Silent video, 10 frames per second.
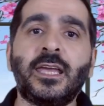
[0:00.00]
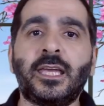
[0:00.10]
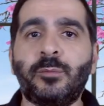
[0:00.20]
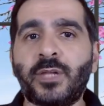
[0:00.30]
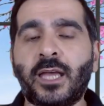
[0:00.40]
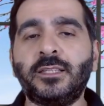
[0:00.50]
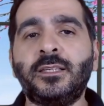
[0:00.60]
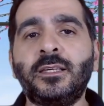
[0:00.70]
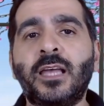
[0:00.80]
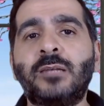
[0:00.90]

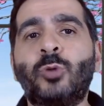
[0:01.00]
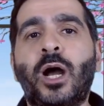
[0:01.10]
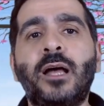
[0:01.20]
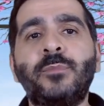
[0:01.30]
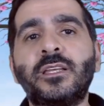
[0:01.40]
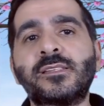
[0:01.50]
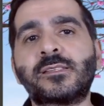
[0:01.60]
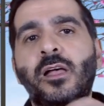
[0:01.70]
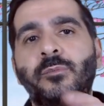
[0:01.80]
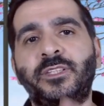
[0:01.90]
امنحيه المعاملة
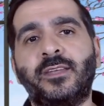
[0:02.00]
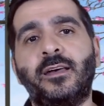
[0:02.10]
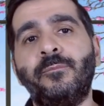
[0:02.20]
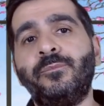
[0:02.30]
الصامتة